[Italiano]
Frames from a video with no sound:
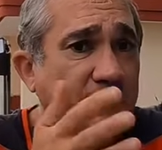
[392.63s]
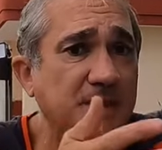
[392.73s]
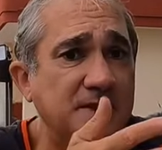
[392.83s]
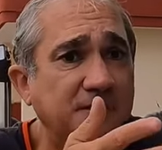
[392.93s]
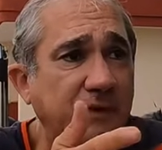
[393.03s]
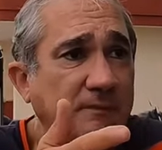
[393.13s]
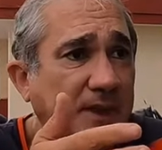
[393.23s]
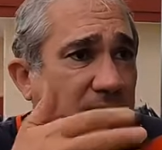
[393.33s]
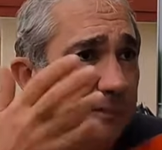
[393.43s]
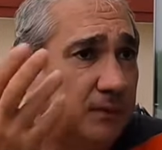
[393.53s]
dove pensi di
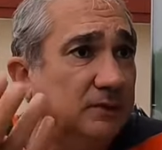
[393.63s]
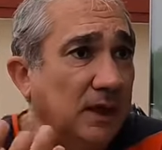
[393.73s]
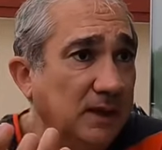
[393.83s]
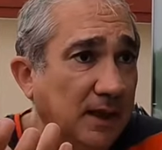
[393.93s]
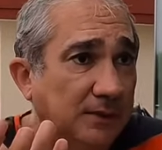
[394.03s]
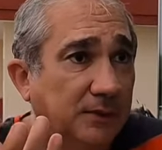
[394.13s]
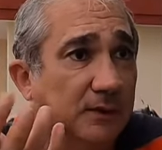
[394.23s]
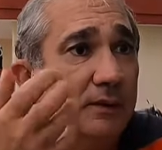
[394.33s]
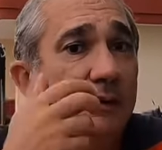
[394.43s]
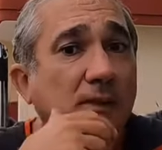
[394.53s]
fermarti esatto. non tagliando,